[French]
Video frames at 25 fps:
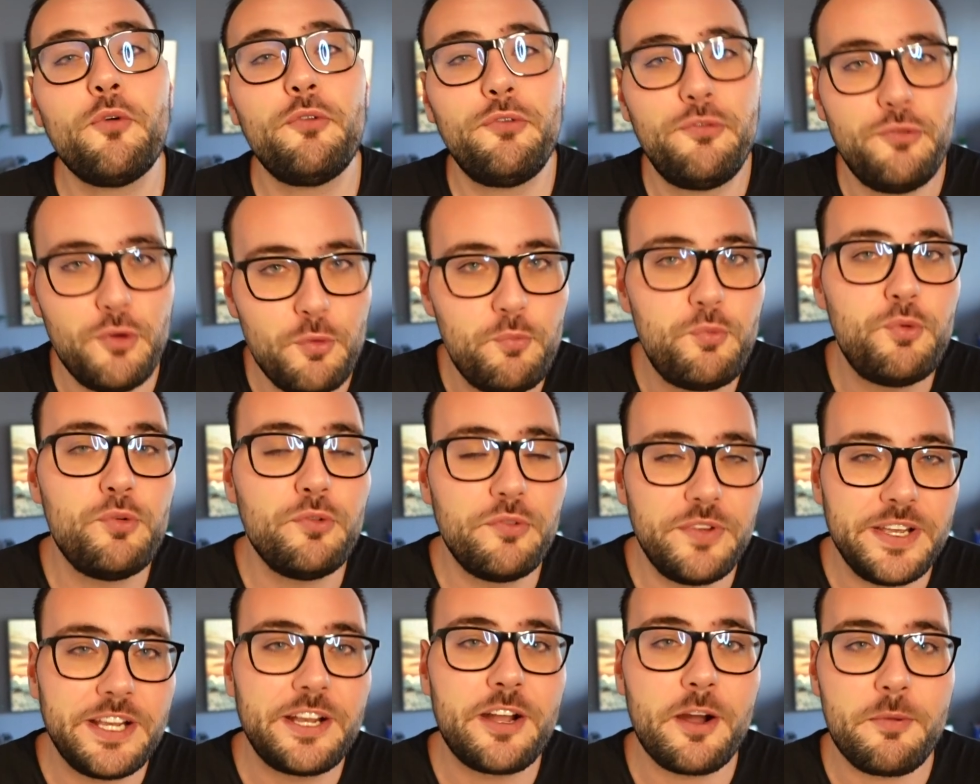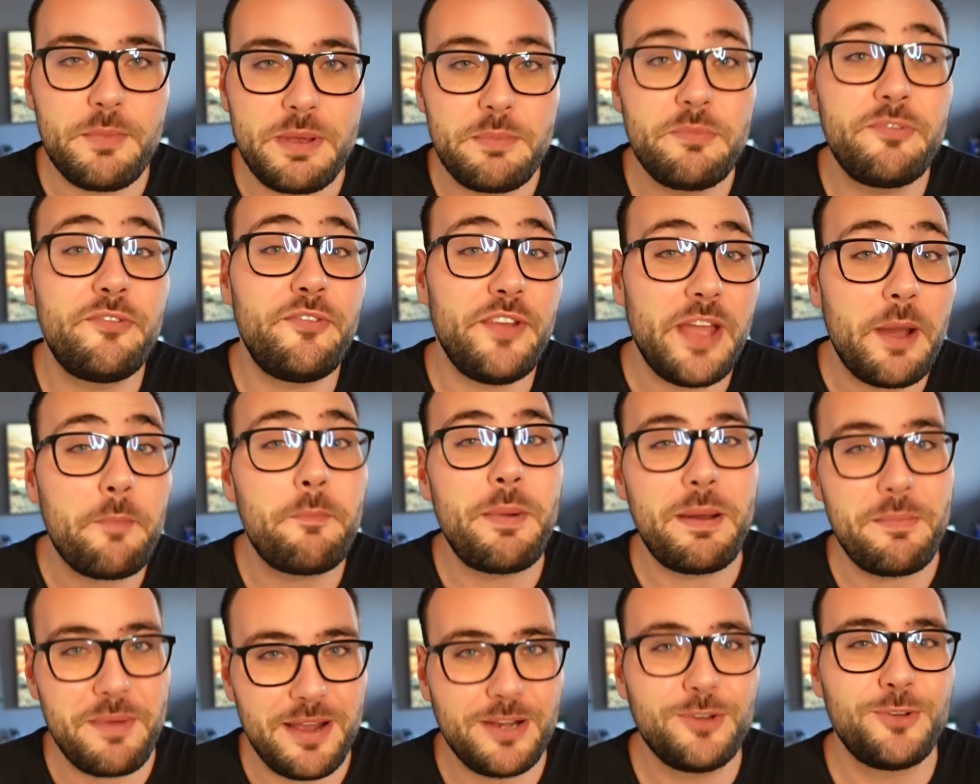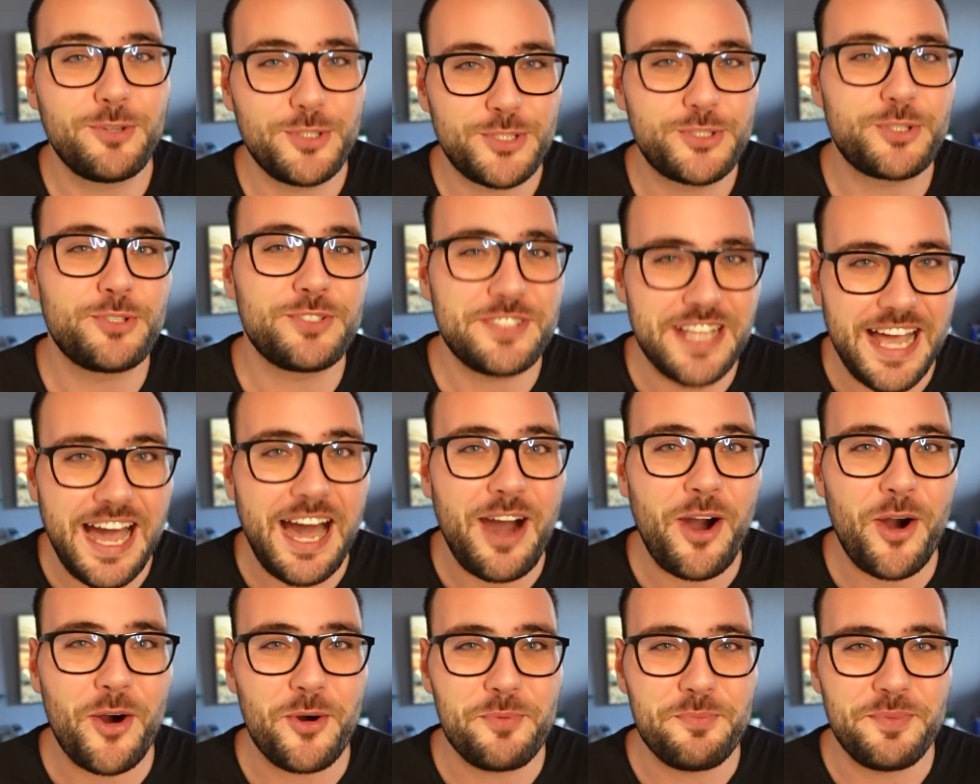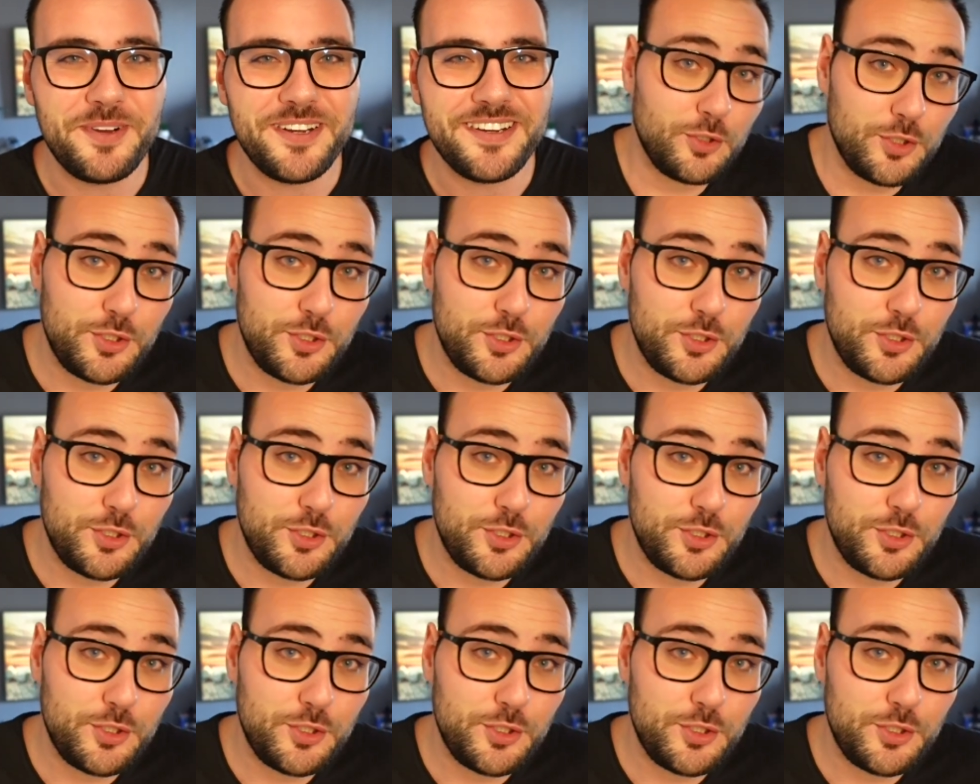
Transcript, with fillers: vous pouvez quand même faire pas mal de choses à Rome.